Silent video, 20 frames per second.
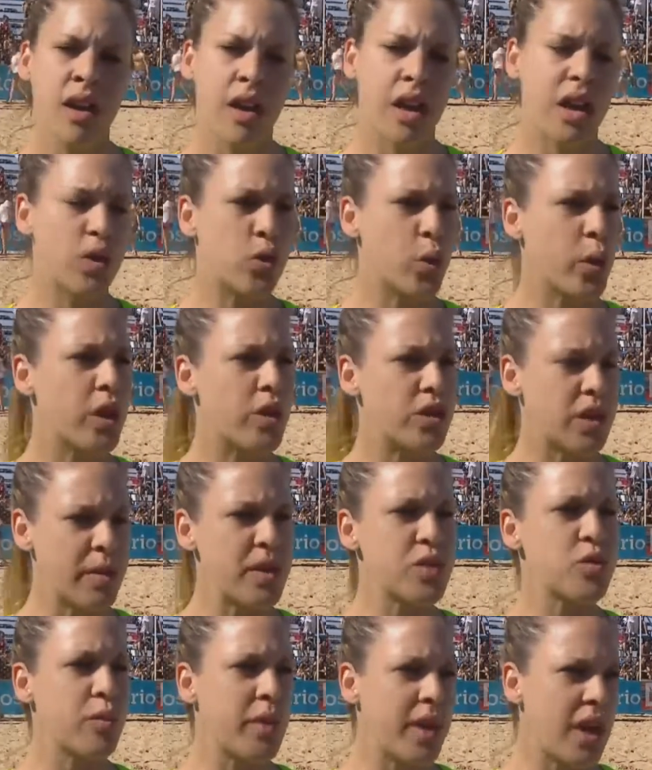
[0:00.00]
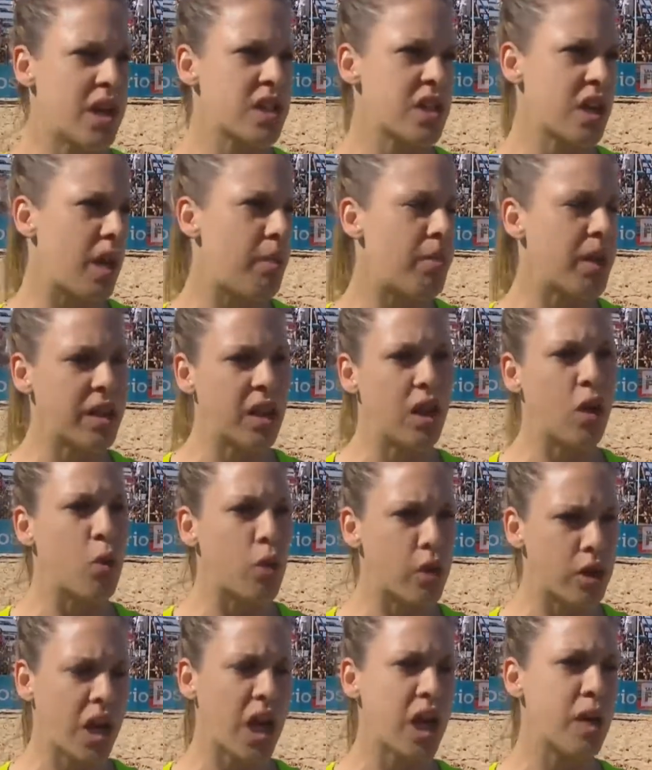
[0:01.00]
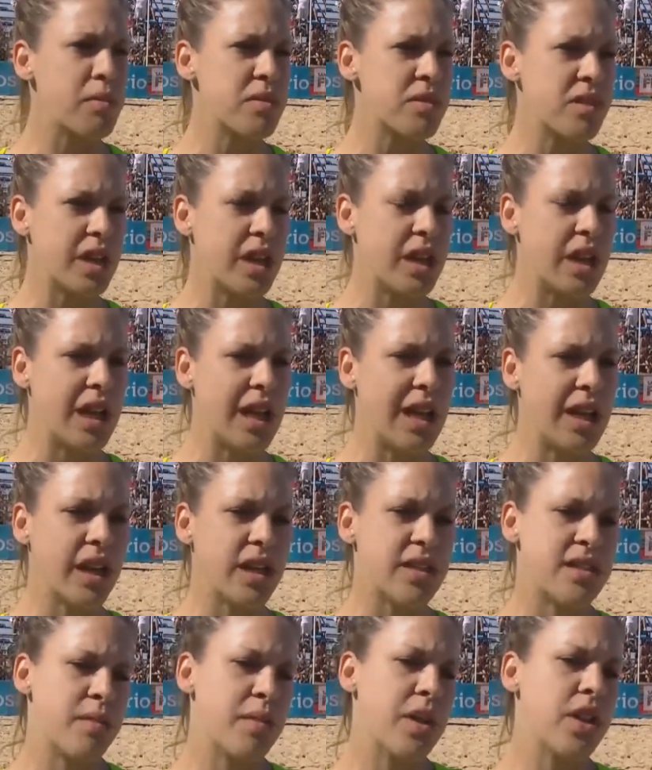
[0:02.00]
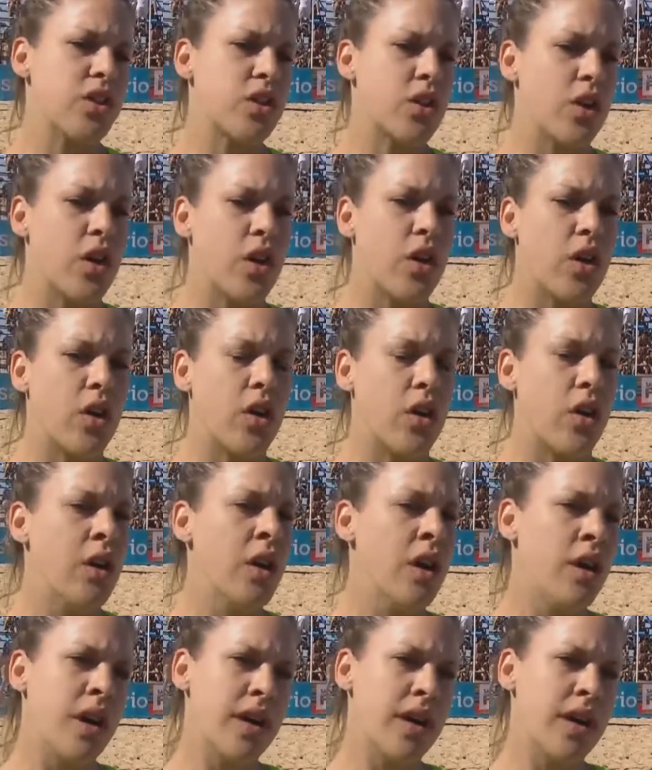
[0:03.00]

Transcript: eh, tuvieron también su medalla de plata en los World Games y el crecimiento